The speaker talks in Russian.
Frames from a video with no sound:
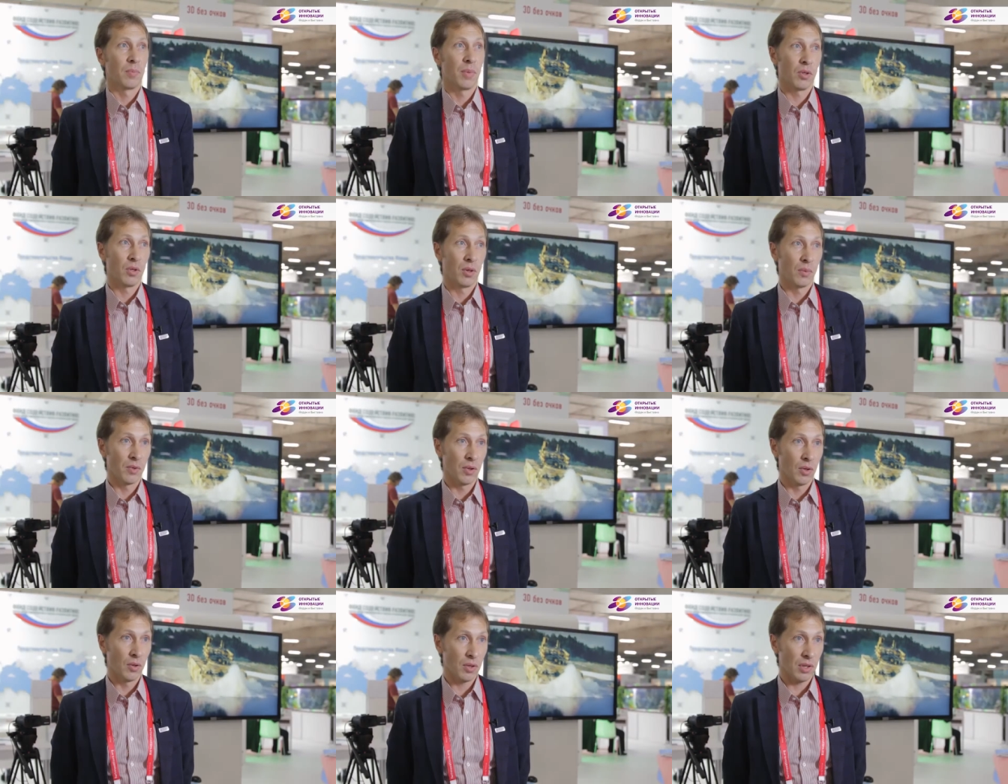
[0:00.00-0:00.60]

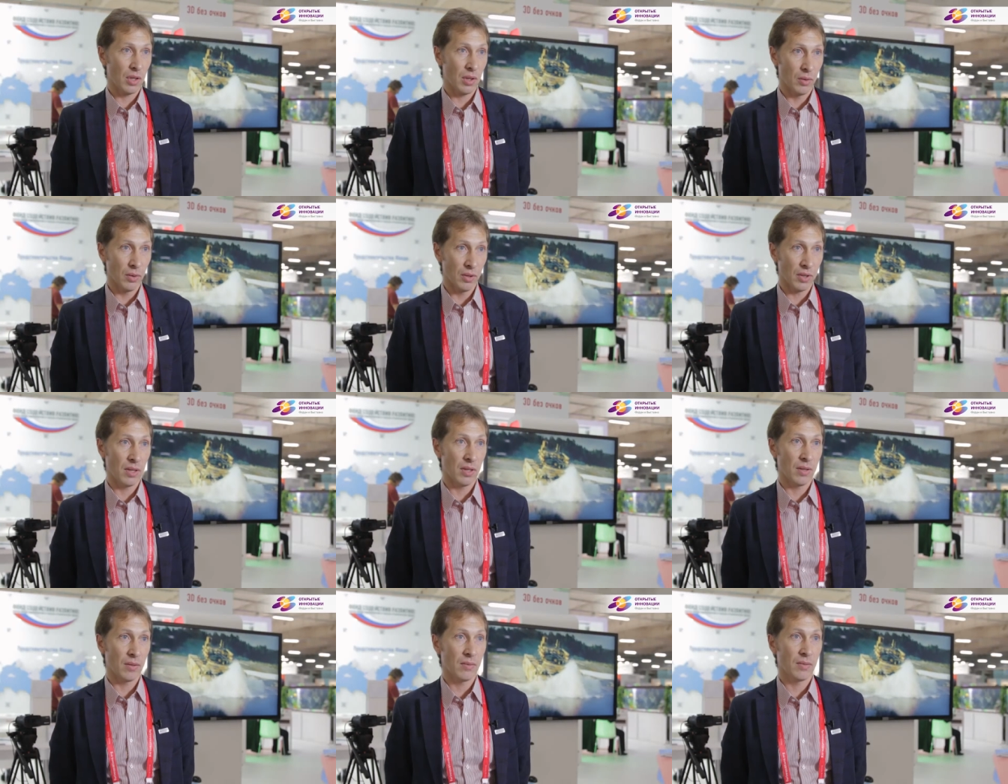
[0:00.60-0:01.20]
подобные
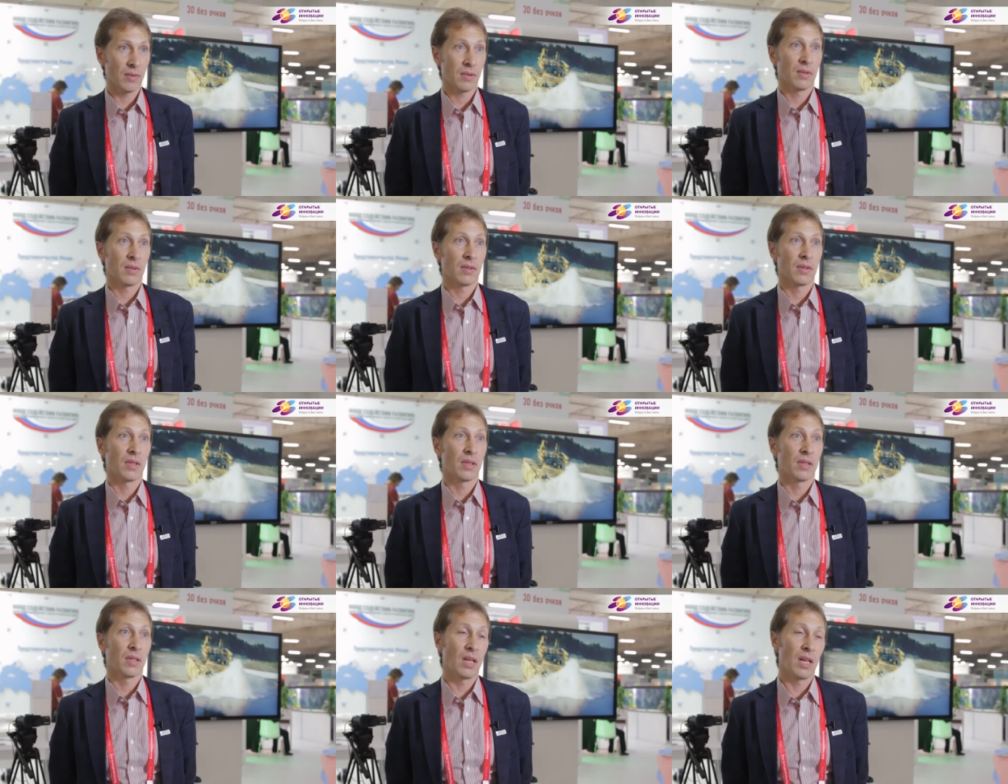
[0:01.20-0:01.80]
услуги э,
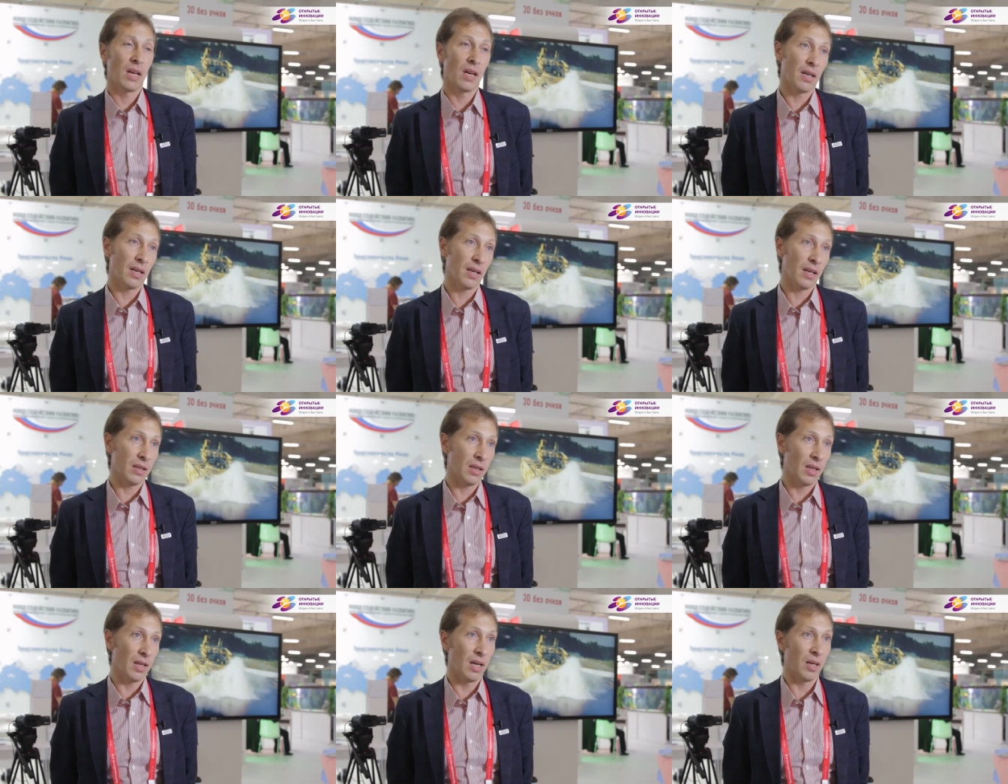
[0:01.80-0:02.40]
для
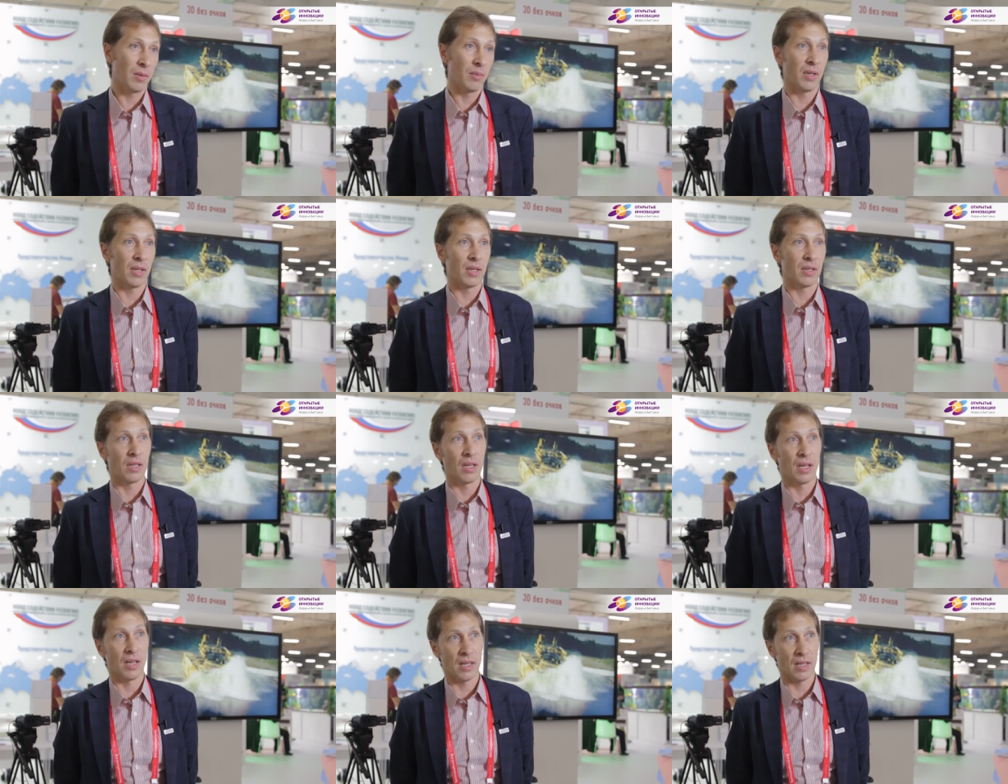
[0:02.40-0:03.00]
рекламы,
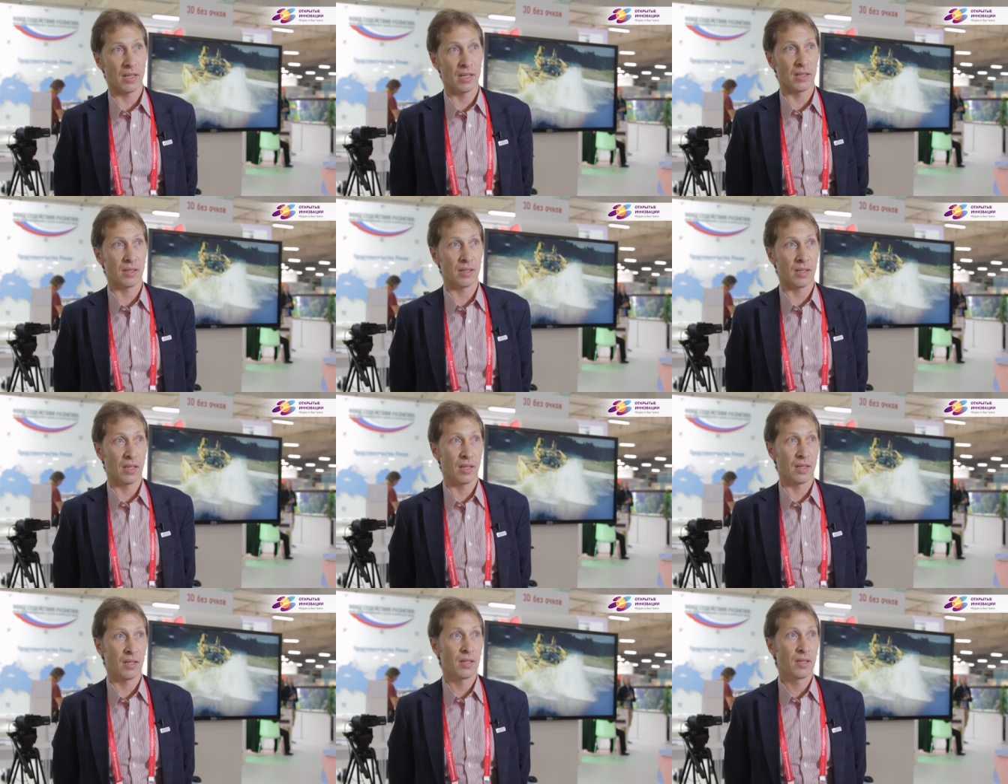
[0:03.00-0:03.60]
для
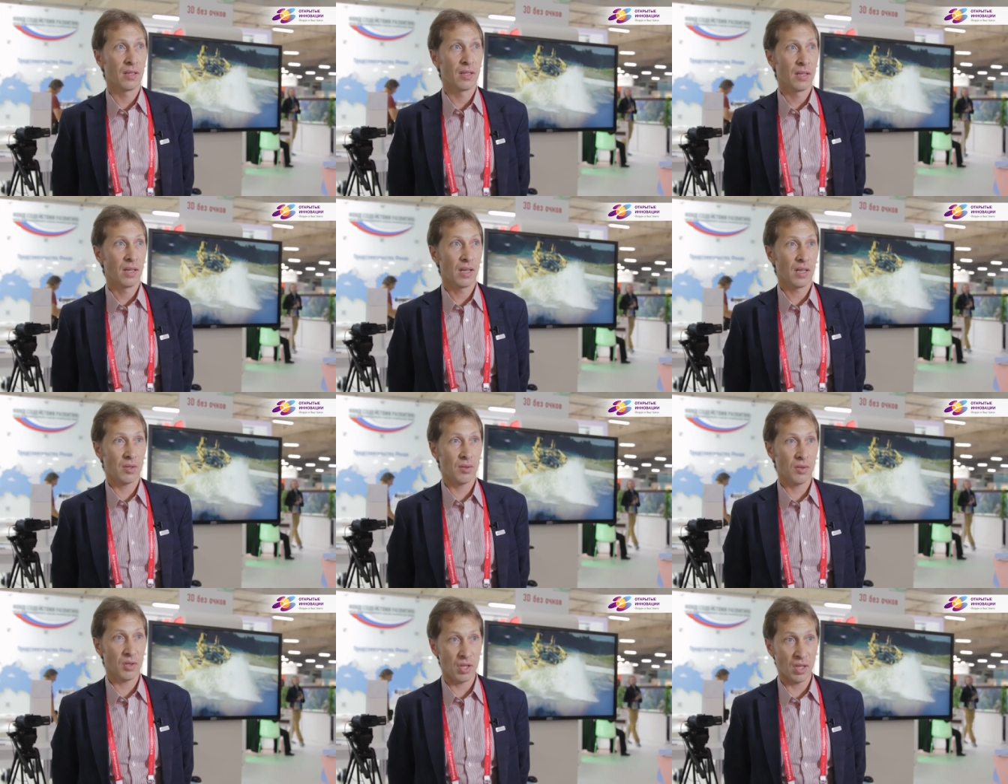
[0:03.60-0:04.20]
каких-то
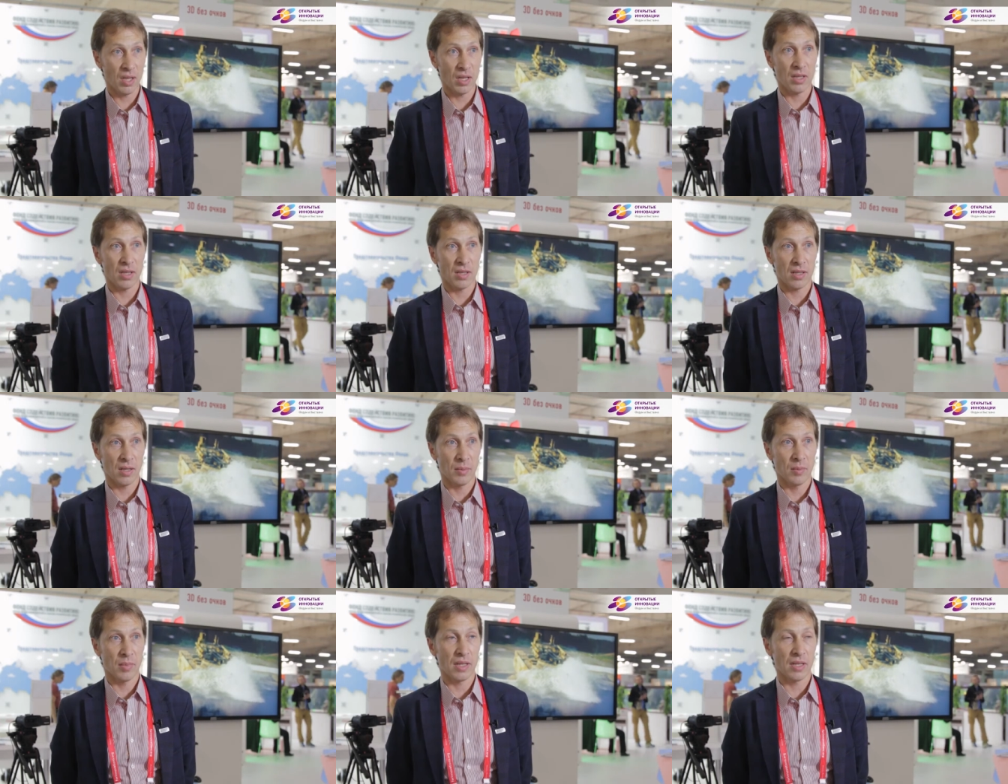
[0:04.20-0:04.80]
освещения
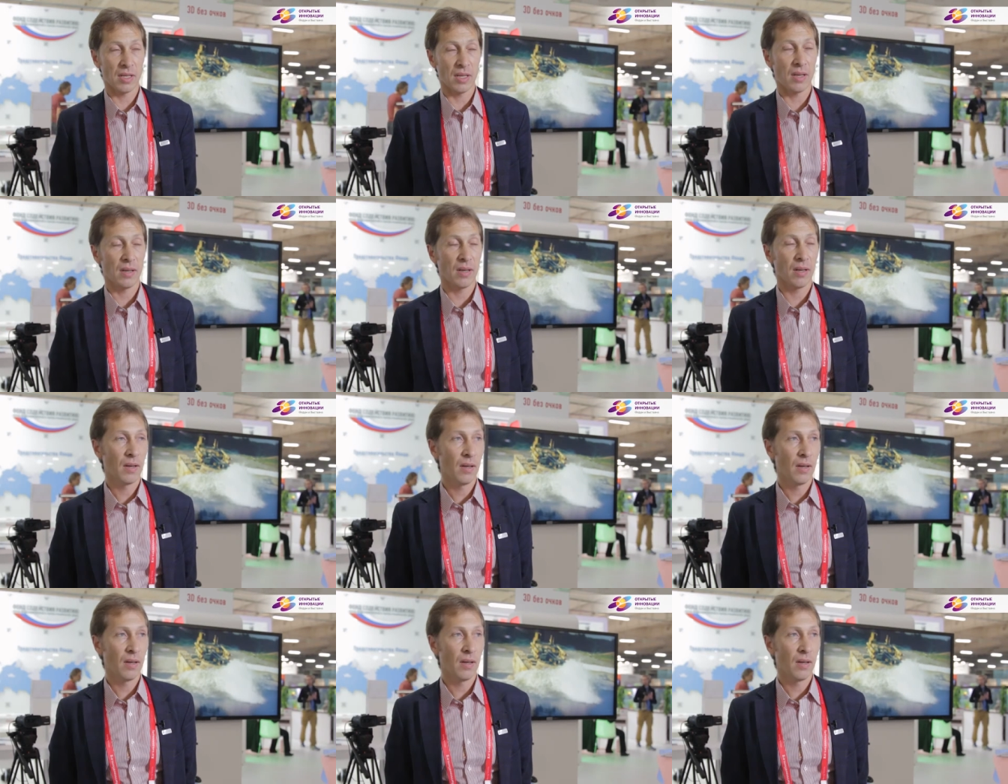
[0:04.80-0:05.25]
событий.